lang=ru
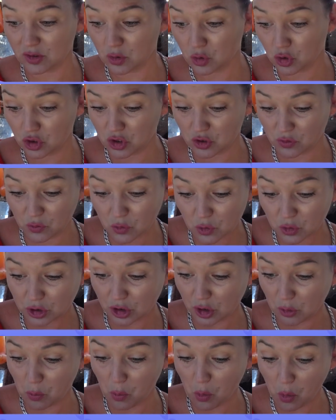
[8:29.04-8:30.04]
существуют
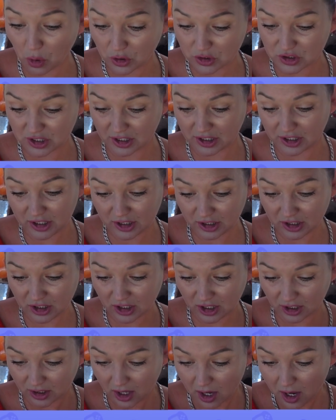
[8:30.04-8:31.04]
ли монстры или
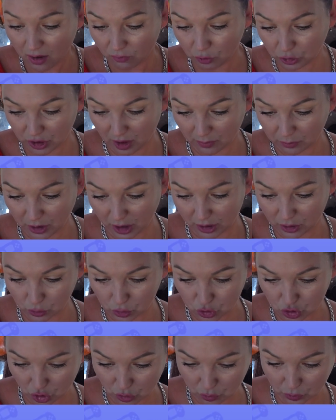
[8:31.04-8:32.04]
нет. Вот нам дали
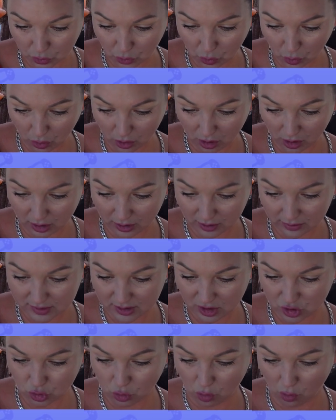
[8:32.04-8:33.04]
очень много
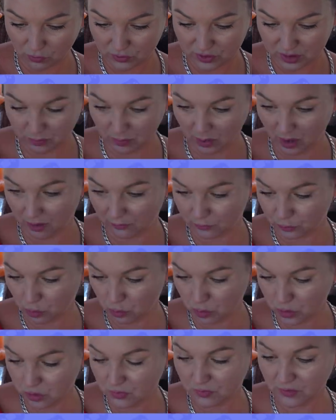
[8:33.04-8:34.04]
значков типа
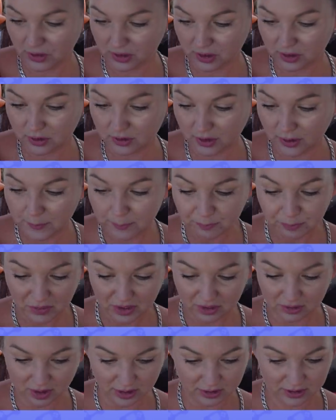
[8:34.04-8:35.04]
автобусов каких-то.
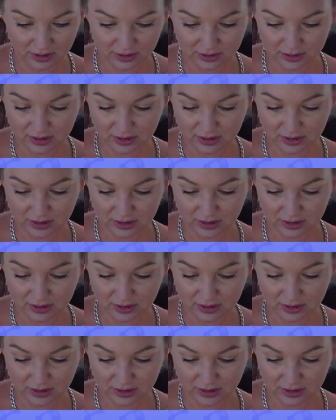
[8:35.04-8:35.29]
Ладно,